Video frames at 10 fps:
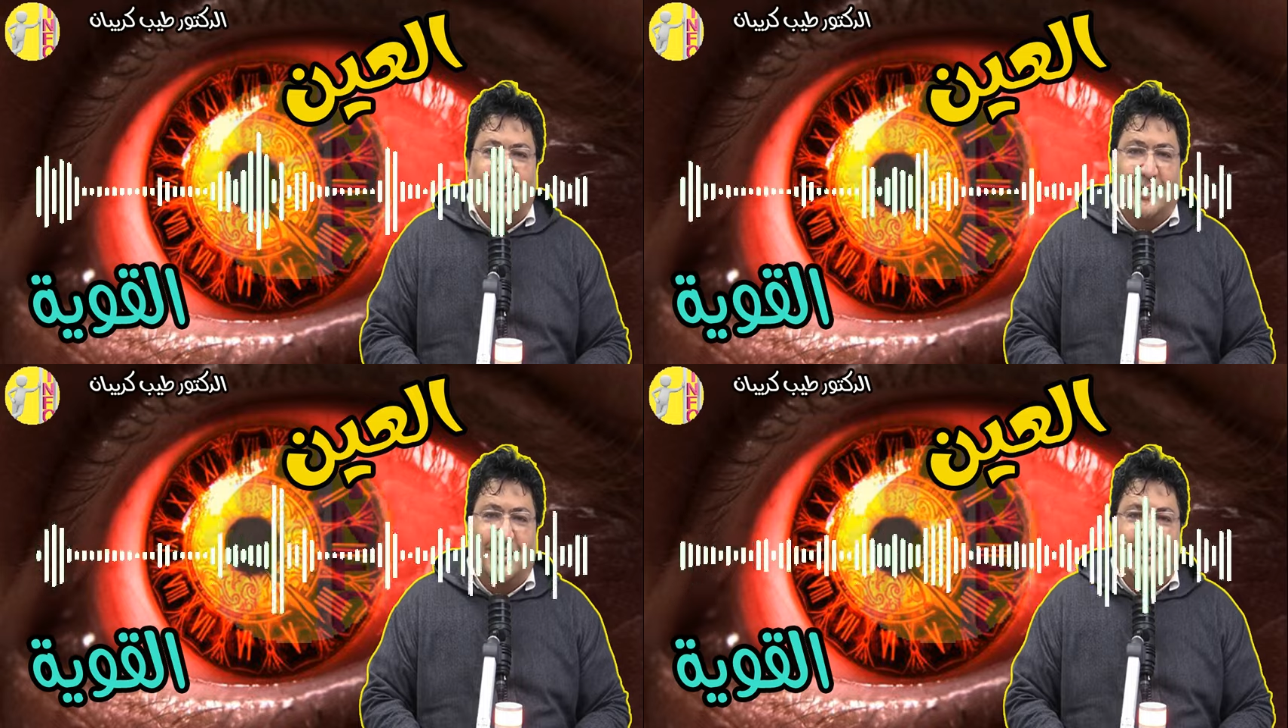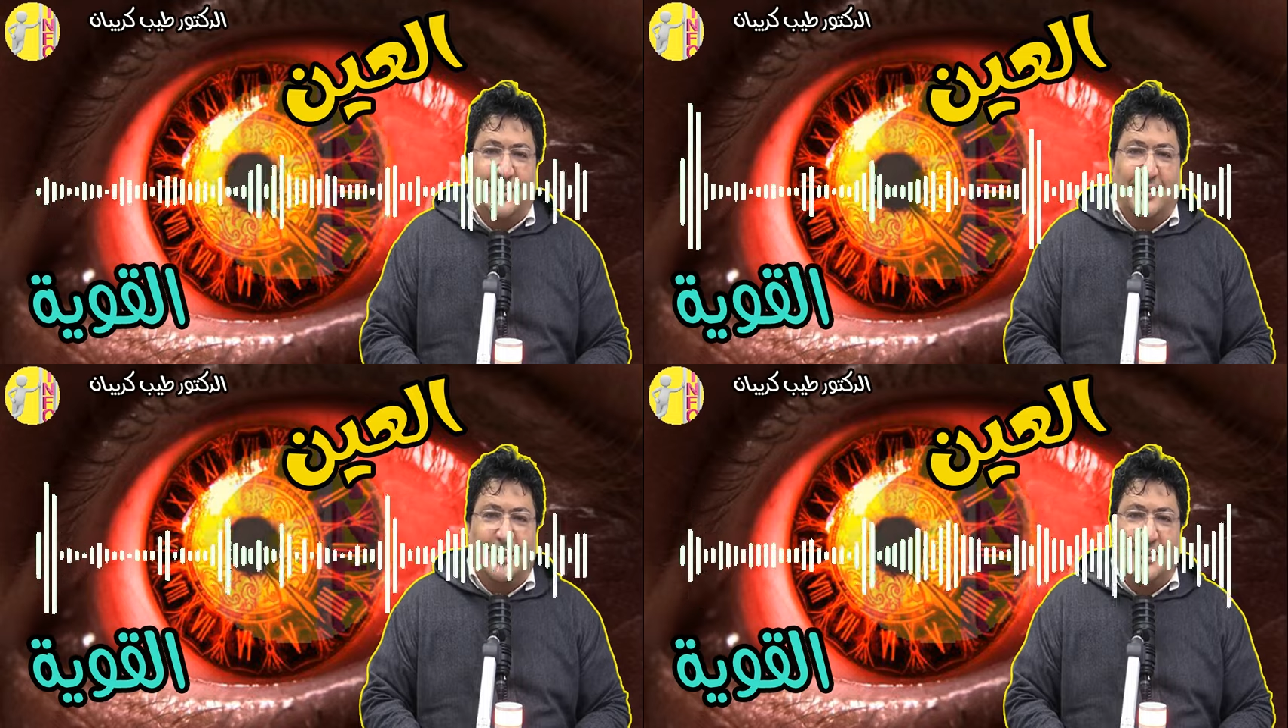
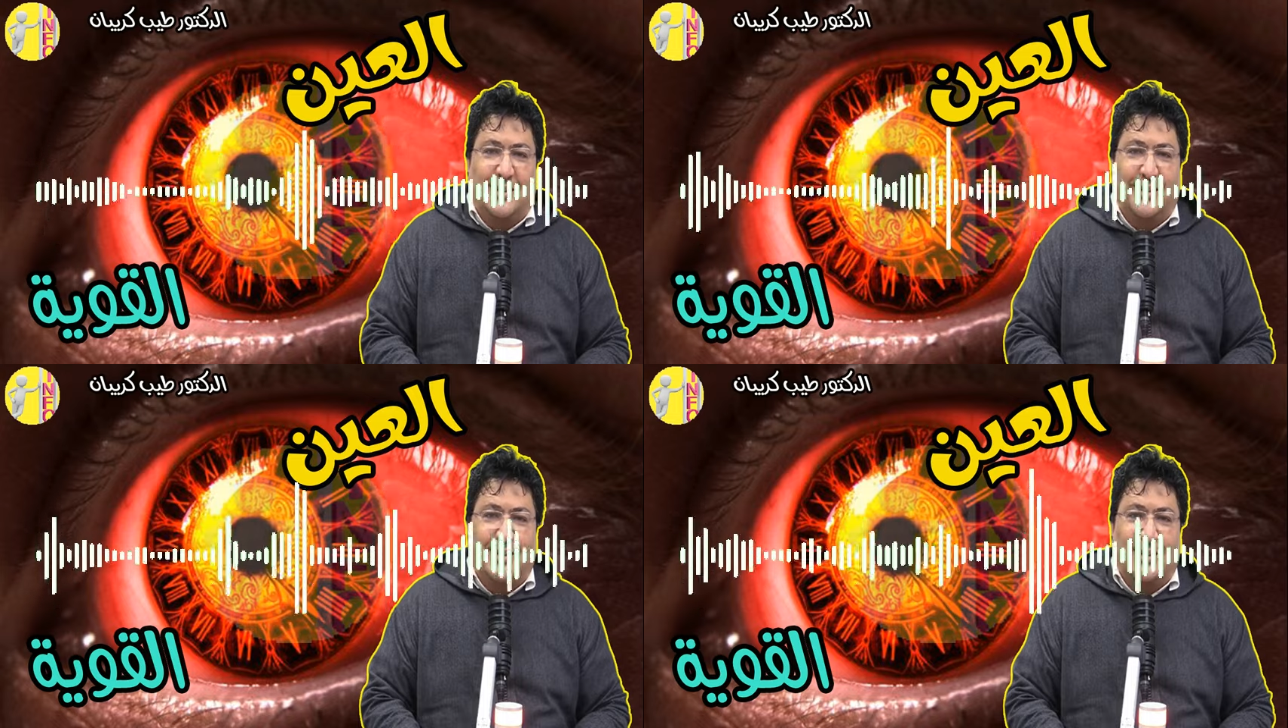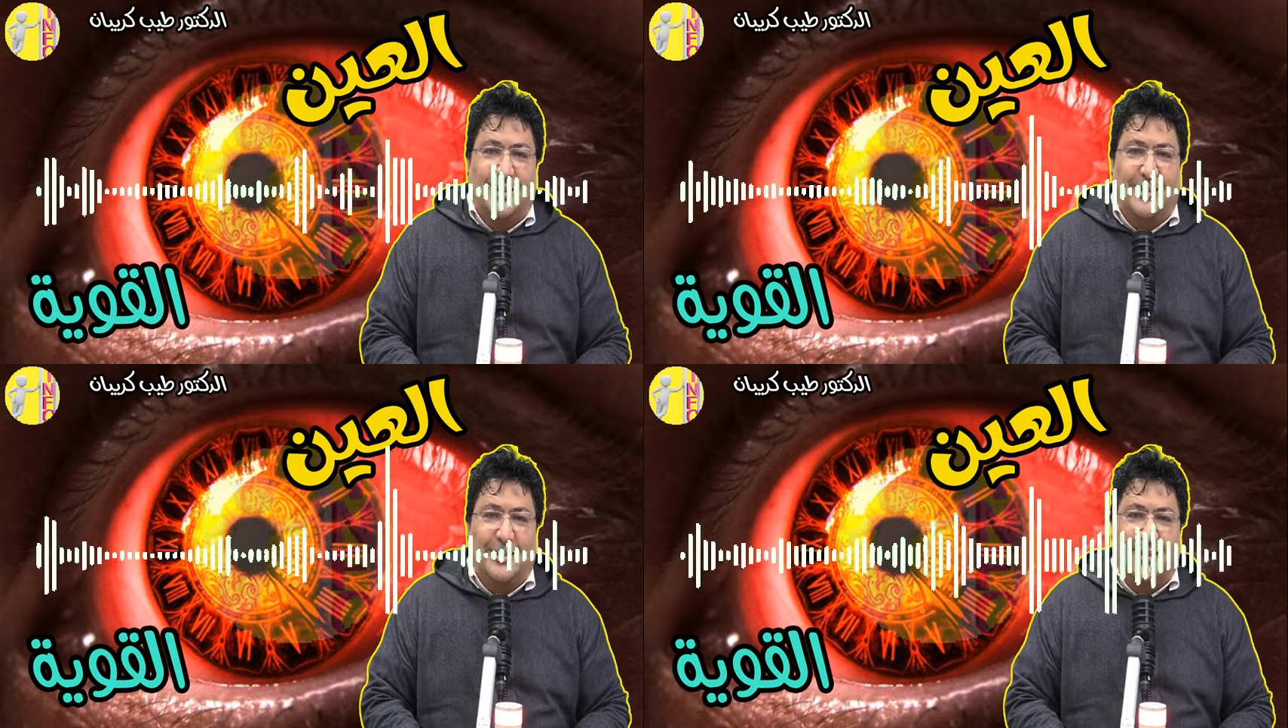العين ايها
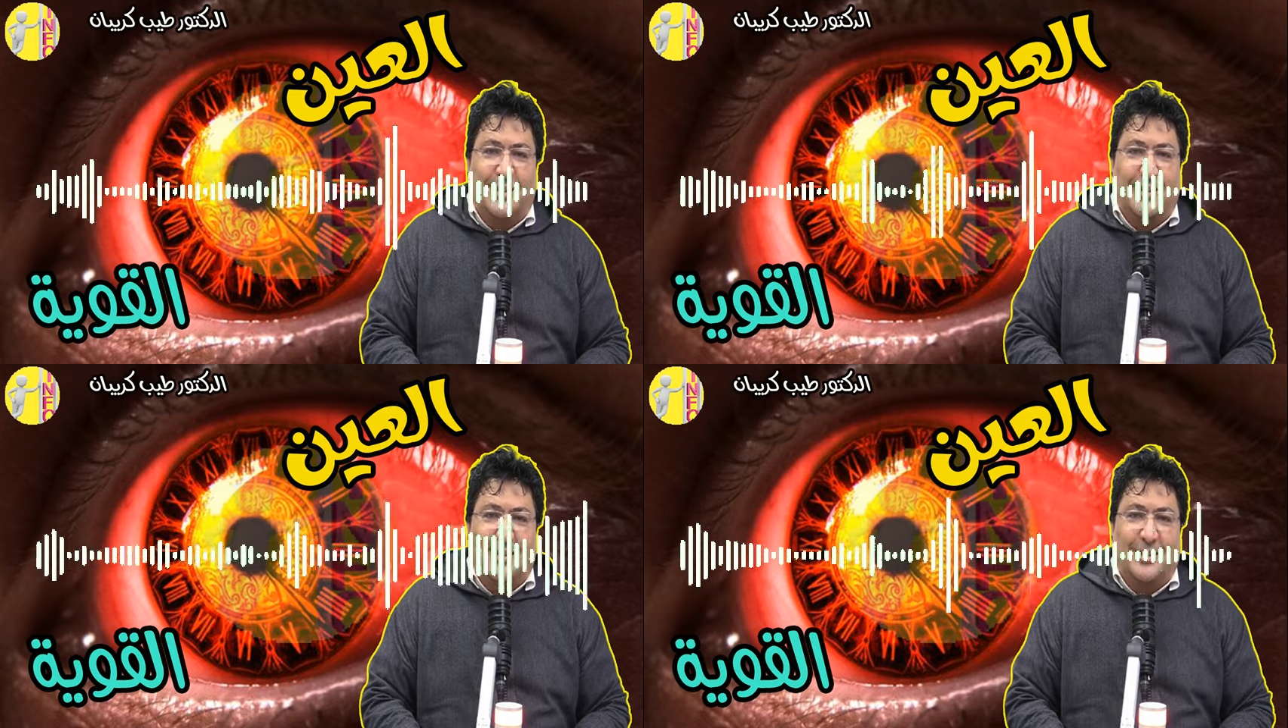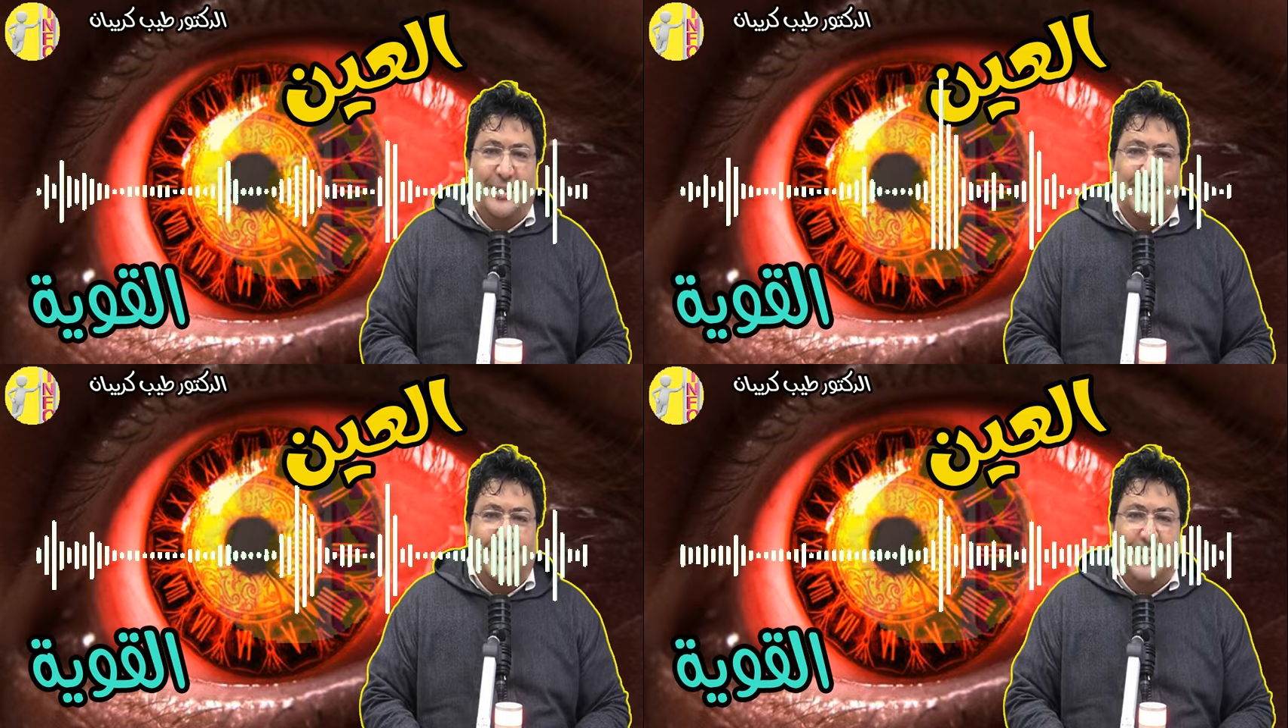الاحبه الكرام هي
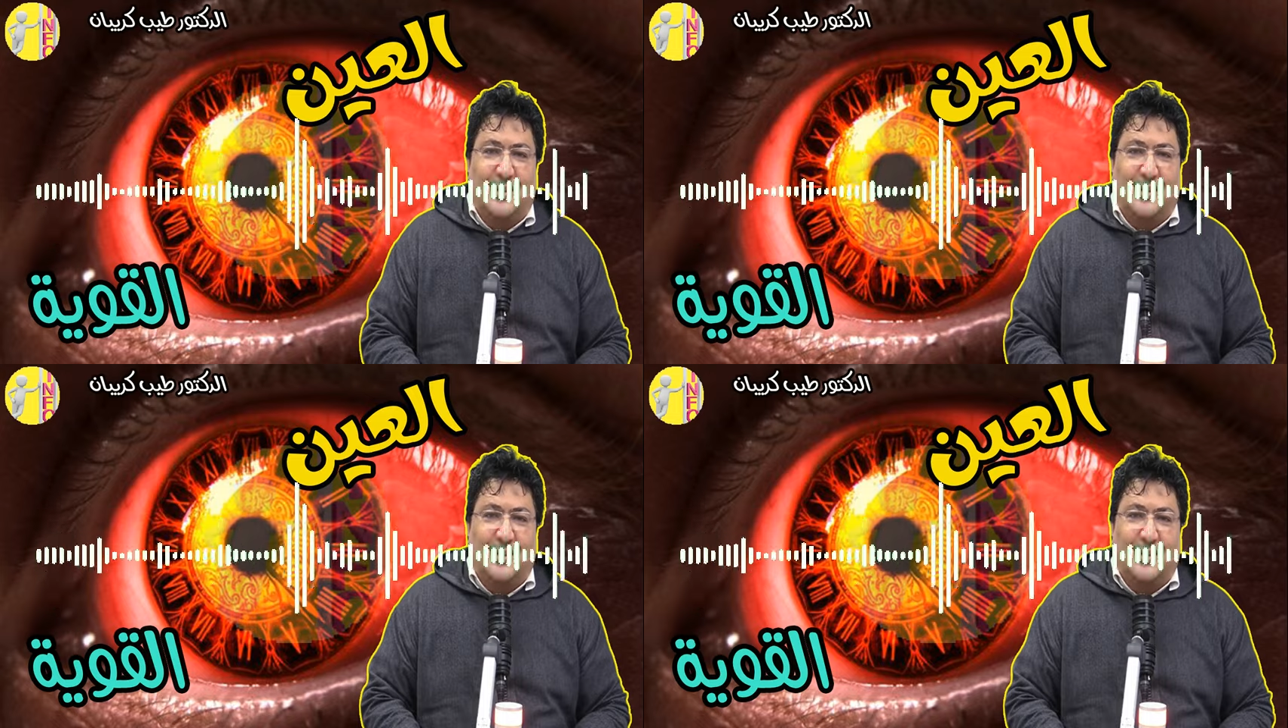حق